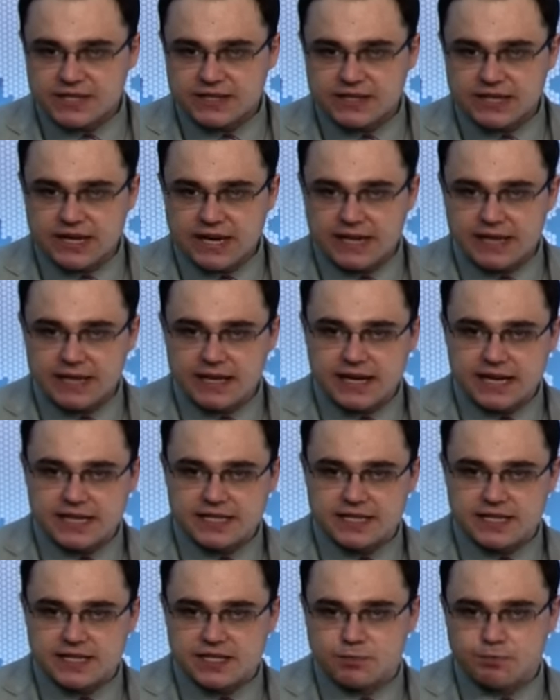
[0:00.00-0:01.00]
Центральной
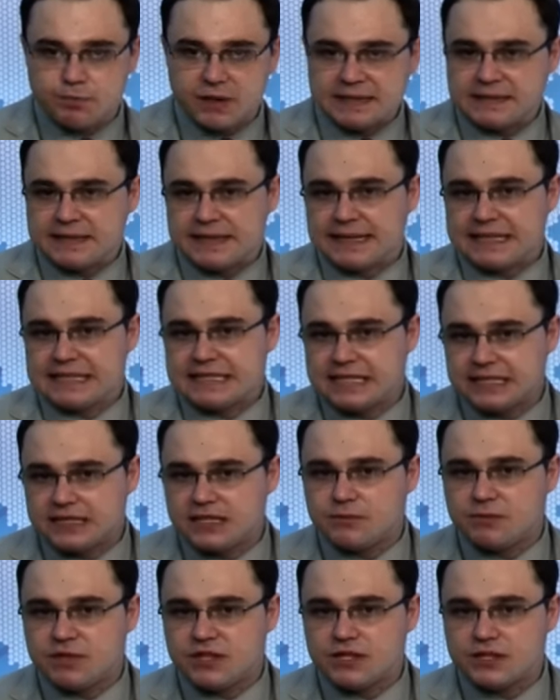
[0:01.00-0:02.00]
Азии спать
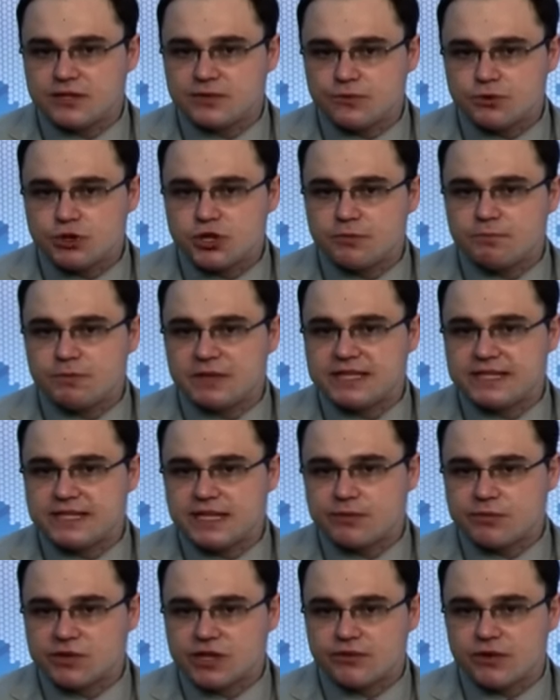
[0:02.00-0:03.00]
одетыми на случай
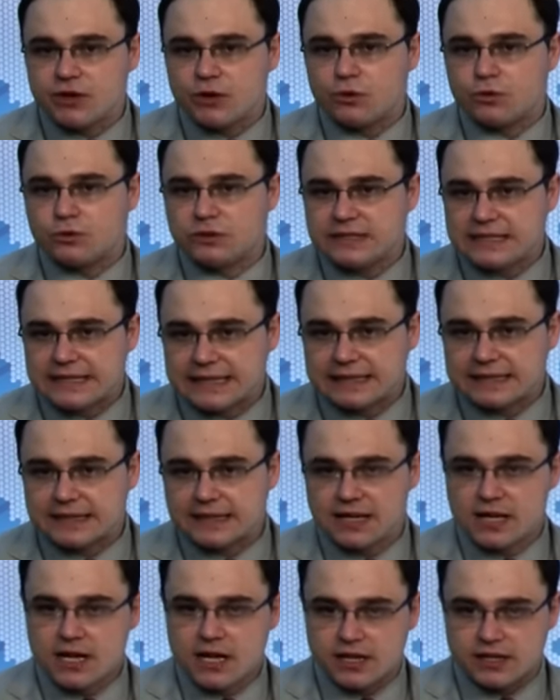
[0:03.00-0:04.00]
подземного
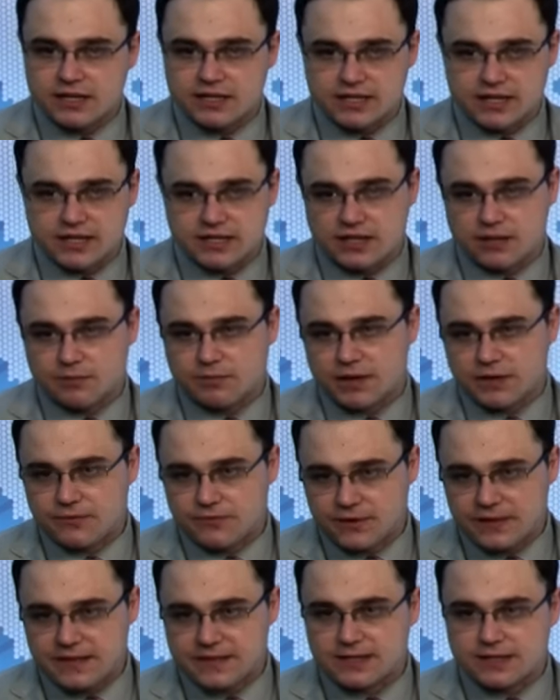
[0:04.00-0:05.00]
удара, рассказал
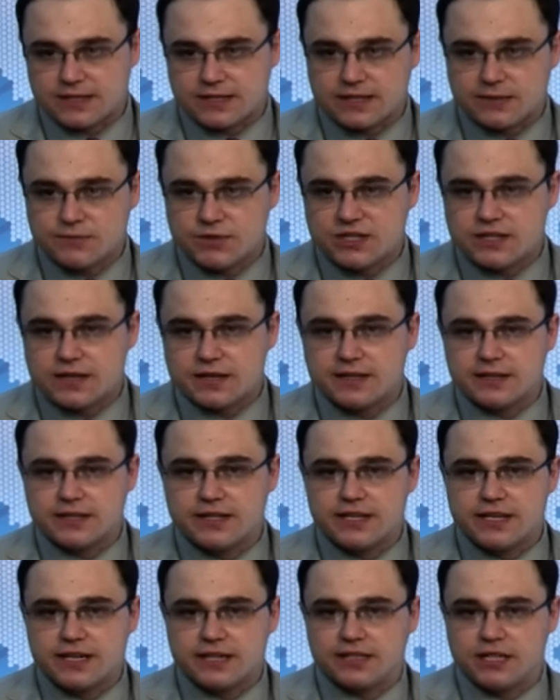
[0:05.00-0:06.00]
профессор, заместитель
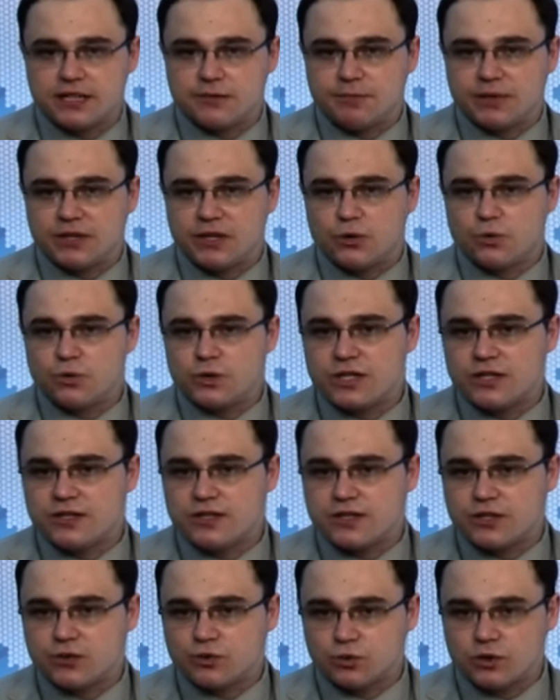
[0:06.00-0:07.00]
директора по науке
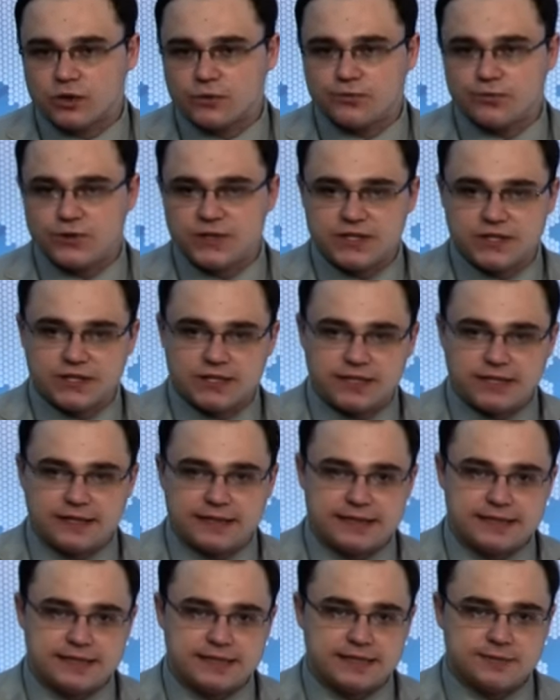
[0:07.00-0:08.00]
Института физики
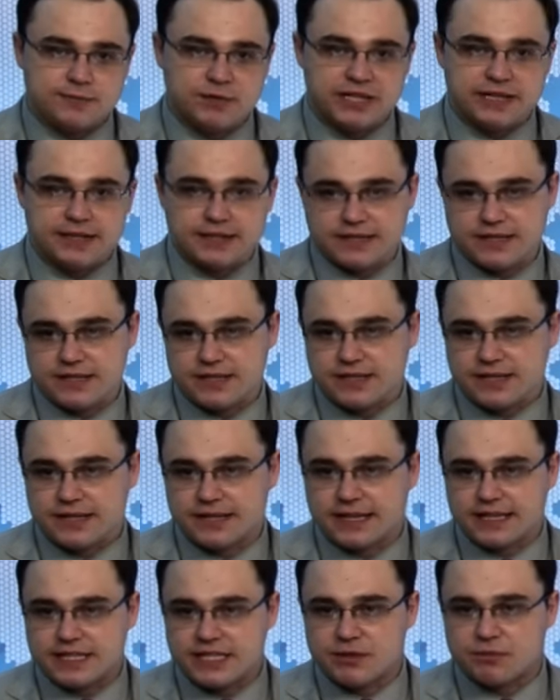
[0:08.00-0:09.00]
и земли Российской
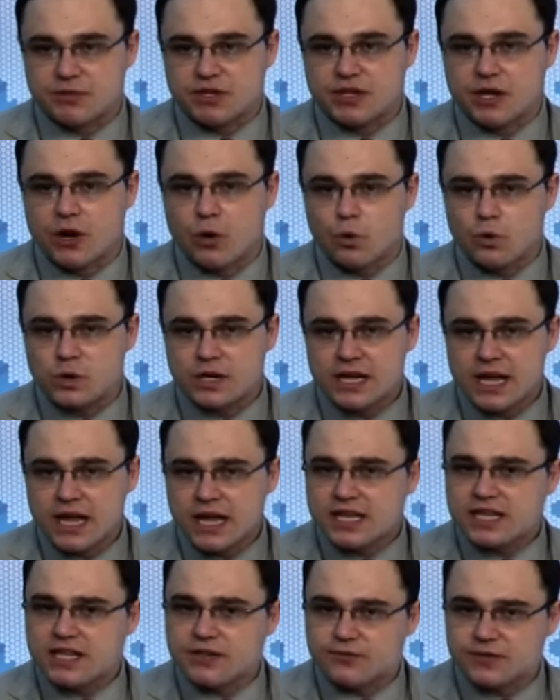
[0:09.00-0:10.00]
Академии Наук
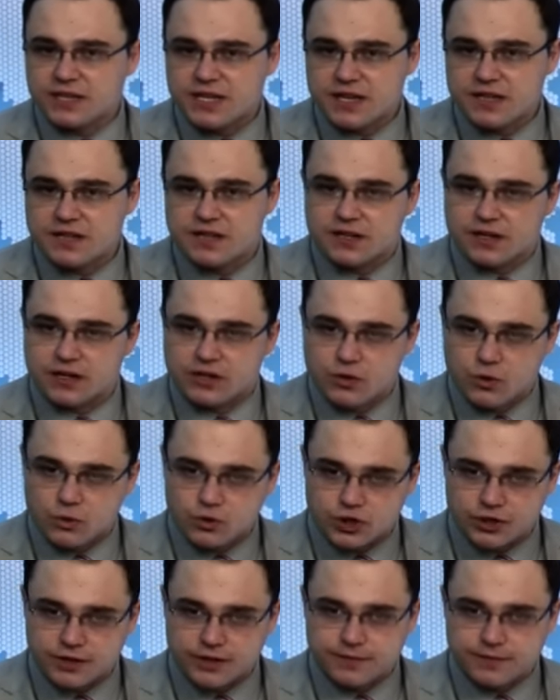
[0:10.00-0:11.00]
Евгений Рогожин.